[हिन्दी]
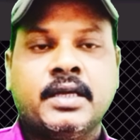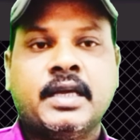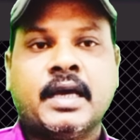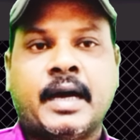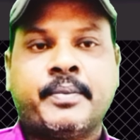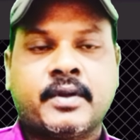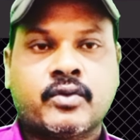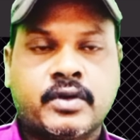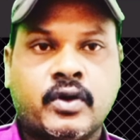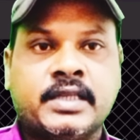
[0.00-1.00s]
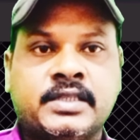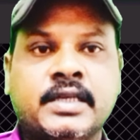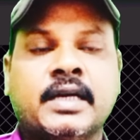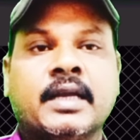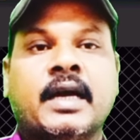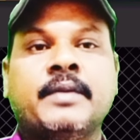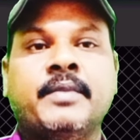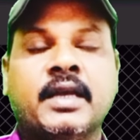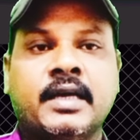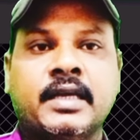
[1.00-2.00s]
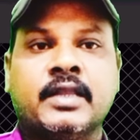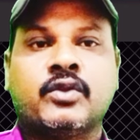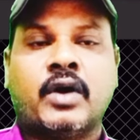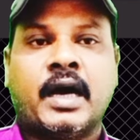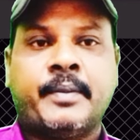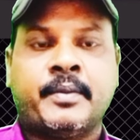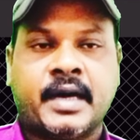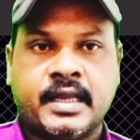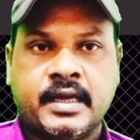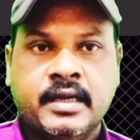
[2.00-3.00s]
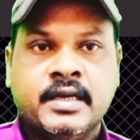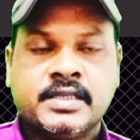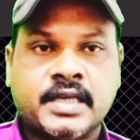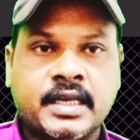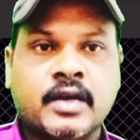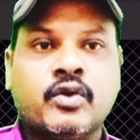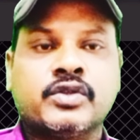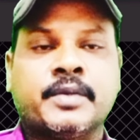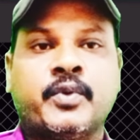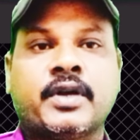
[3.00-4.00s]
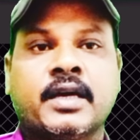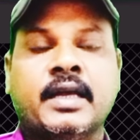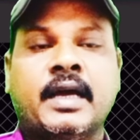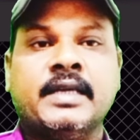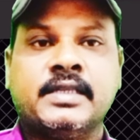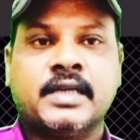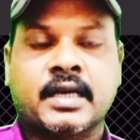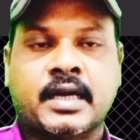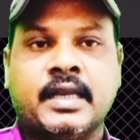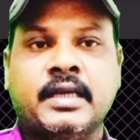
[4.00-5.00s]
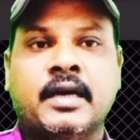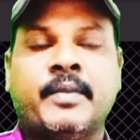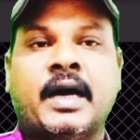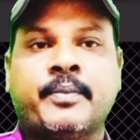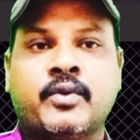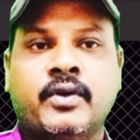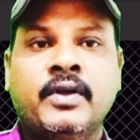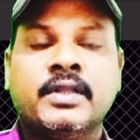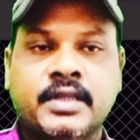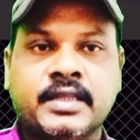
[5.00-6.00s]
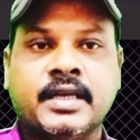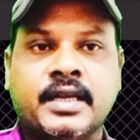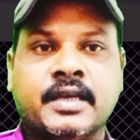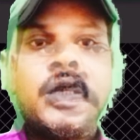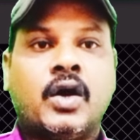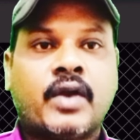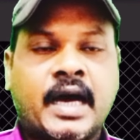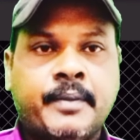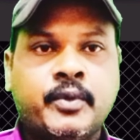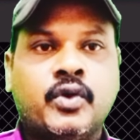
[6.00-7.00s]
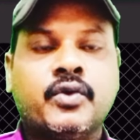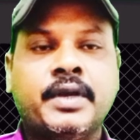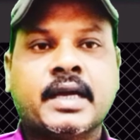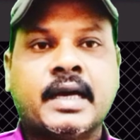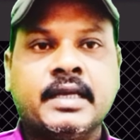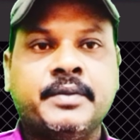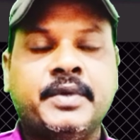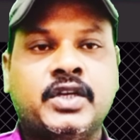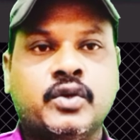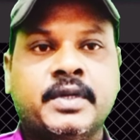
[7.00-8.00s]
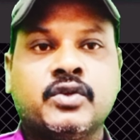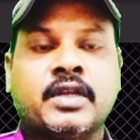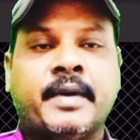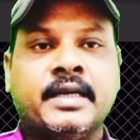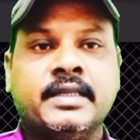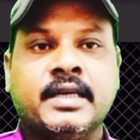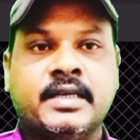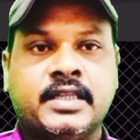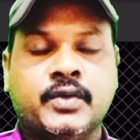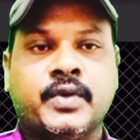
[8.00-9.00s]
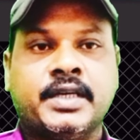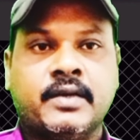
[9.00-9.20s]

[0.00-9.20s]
ये आप को अच्छी जानकारी मिल गई है तो आप हमारे चैनल को सपोर्ट करें ऐसी जानकारी हम आपको देते रहेंगे और आप लोगों ने कल की वीडियो में जो तबाही देखी थी वही